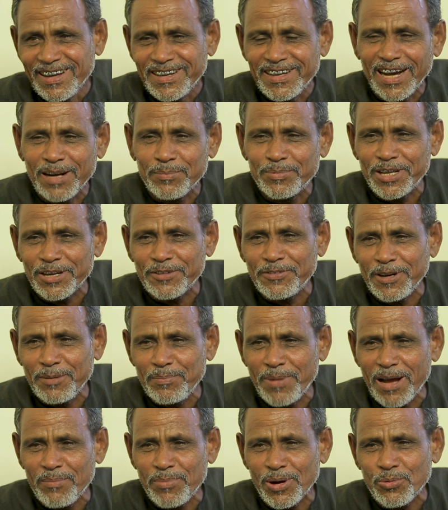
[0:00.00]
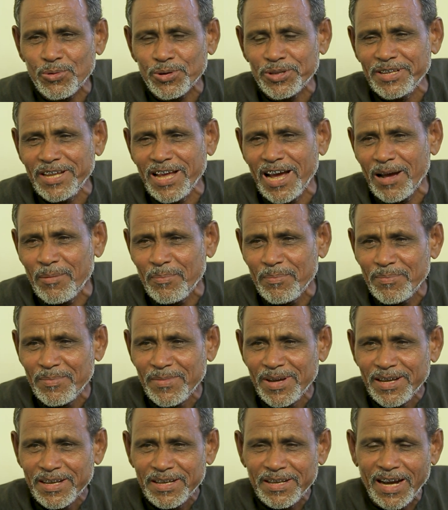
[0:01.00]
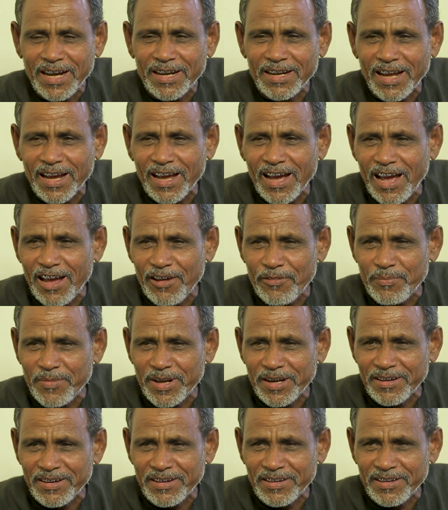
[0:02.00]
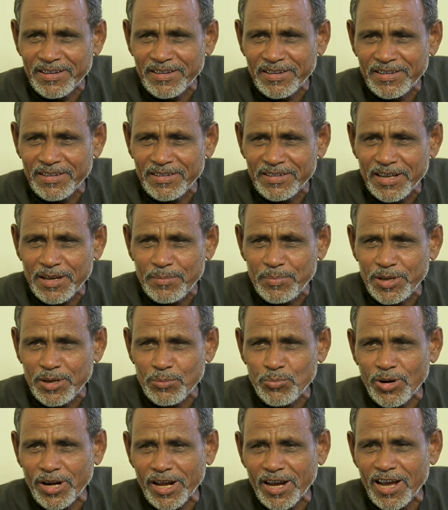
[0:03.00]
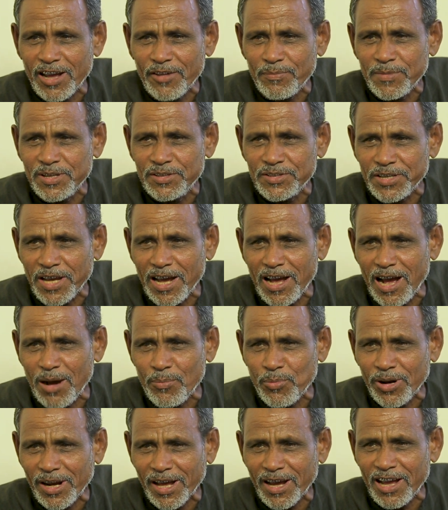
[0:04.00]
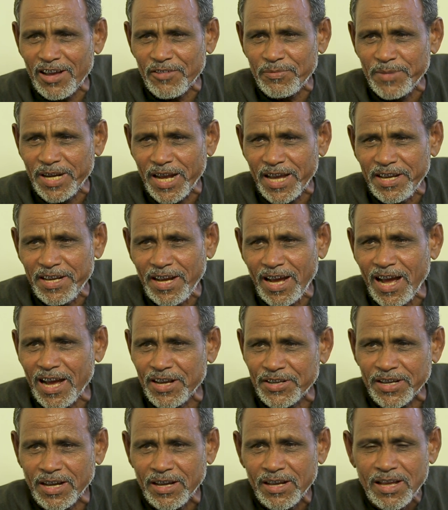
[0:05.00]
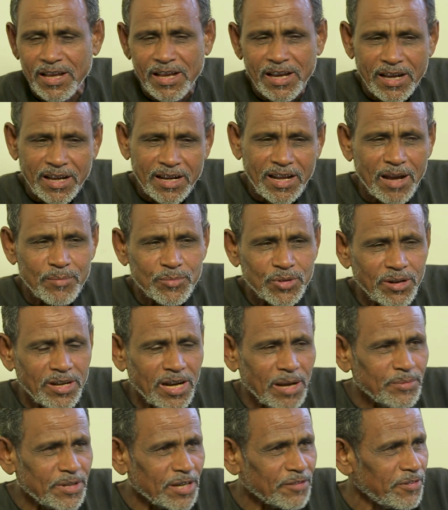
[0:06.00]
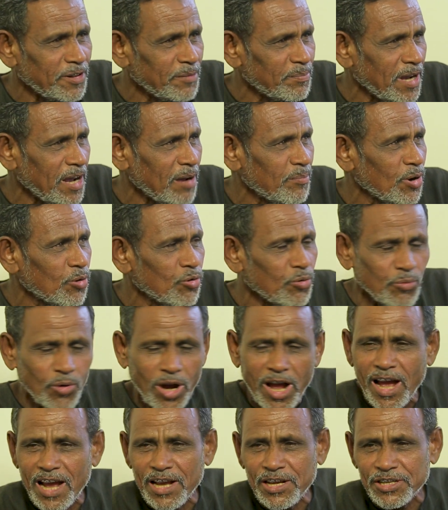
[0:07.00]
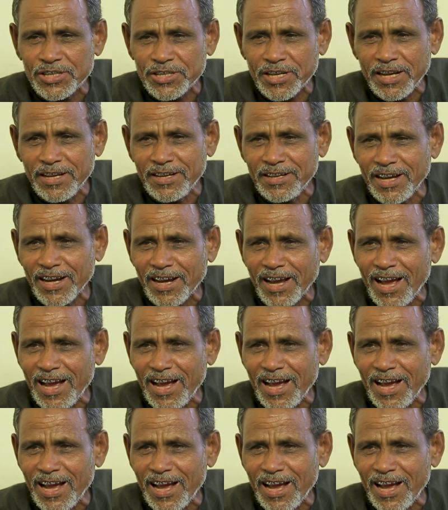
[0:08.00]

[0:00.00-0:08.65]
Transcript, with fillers: يعني بتقفل بابك وتنام يعني لا خايف من دبيب ولا خايف من ذئاب ولا خايف من اي حاجه الحمد لله بتقفل بابك وعايش كانك